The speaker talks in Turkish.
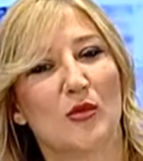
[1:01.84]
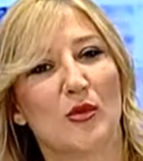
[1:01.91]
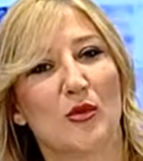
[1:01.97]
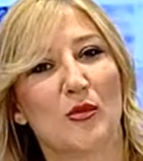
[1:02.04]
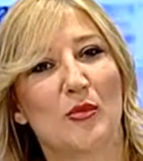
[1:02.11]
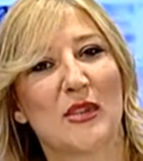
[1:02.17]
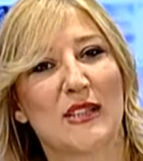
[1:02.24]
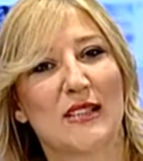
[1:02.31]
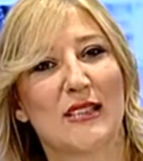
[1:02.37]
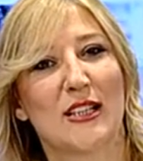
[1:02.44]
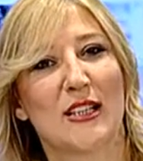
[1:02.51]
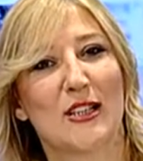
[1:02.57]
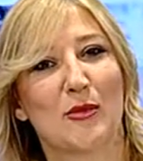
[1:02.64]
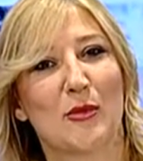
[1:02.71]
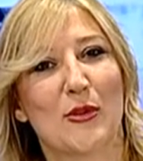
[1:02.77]
bu bir
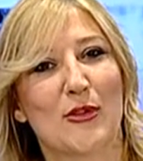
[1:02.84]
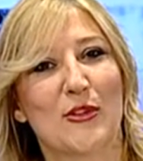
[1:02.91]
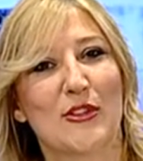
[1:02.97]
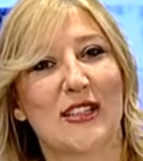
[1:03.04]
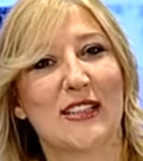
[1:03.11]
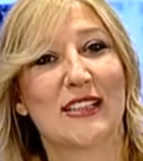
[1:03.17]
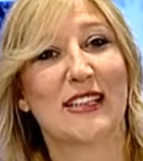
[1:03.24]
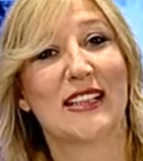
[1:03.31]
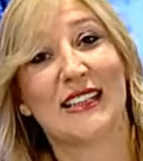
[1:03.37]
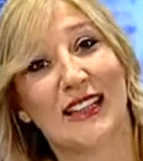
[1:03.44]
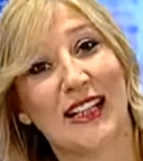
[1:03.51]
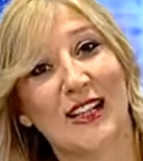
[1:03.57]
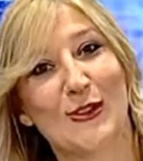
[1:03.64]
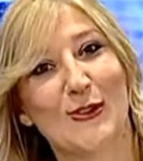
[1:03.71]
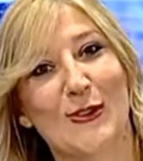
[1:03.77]
saat boyunca daha
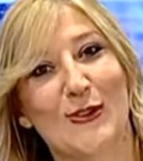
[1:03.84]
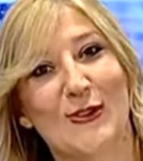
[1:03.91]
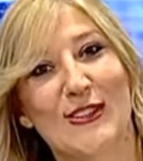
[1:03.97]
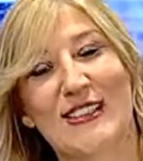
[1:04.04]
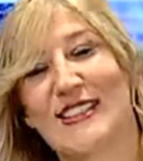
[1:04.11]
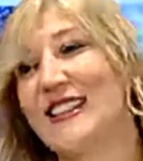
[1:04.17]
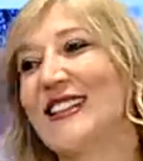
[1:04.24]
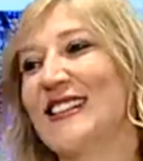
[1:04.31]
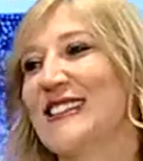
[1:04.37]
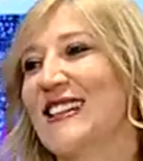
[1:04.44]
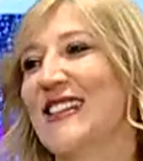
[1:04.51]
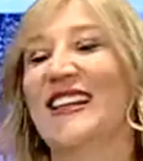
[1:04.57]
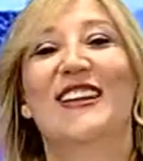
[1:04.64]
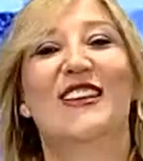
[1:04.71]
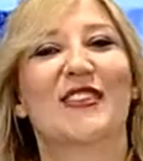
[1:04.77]
neler konuşacağız.
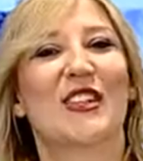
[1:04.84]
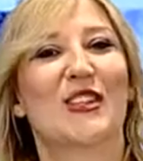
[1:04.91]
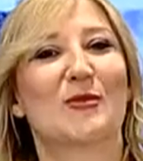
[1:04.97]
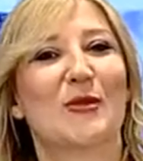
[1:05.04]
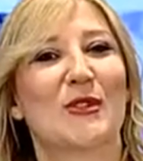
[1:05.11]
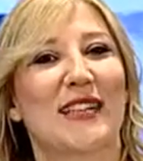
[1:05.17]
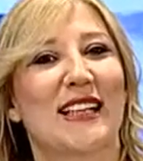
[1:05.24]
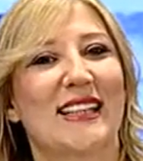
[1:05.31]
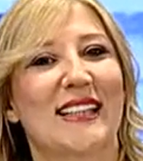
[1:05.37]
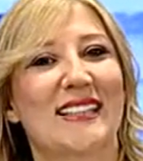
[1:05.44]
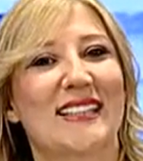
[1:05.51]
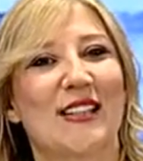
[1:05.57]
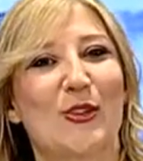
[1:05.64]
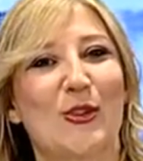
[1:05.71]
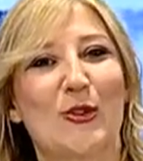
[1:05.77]
Ve şimdi
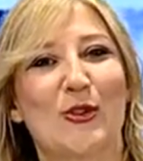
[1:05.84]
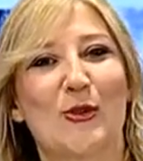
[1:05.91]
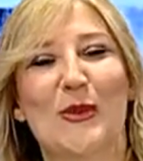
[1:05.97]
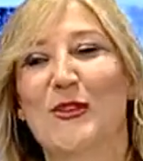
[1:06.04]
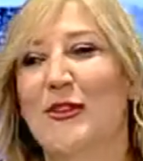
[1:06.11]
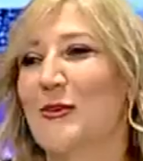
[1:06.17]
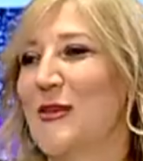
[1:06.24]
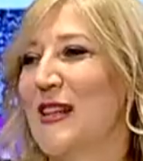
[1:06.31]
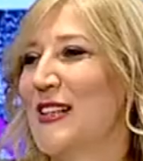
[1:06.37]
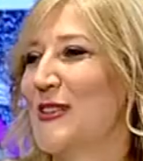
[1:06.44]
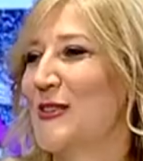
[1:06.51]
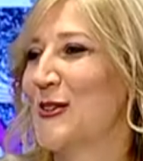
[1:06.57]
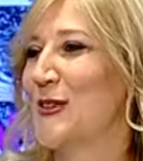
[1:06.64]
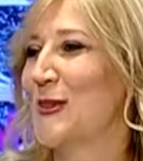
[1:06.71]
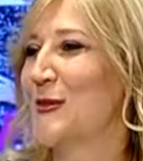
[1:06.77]
müsaadenizle konuğuma dönmek
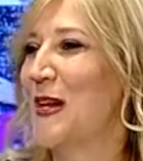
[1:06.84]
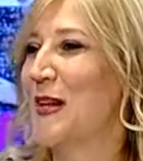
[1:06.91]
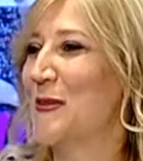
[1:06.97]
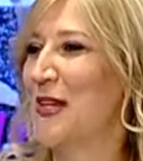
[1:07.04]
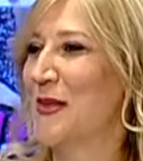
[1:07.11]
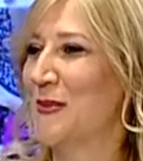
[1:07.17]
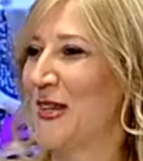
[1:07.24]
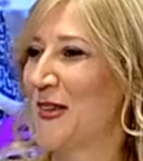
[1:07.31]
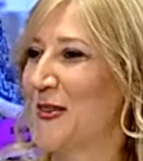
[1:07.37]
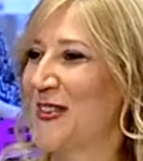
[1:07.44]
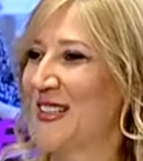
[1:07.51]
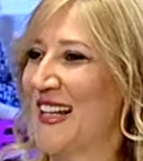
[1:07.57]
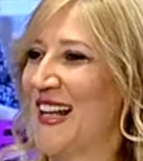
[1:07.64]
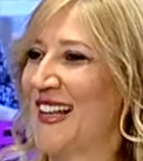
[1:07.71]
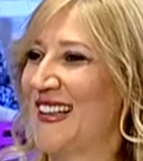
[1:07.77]
istiyorum. Ahmet Bey hoş
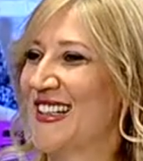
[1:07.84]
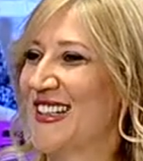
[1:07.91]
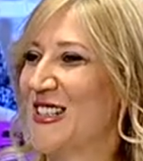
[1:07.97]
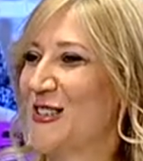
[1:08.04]
geldiniz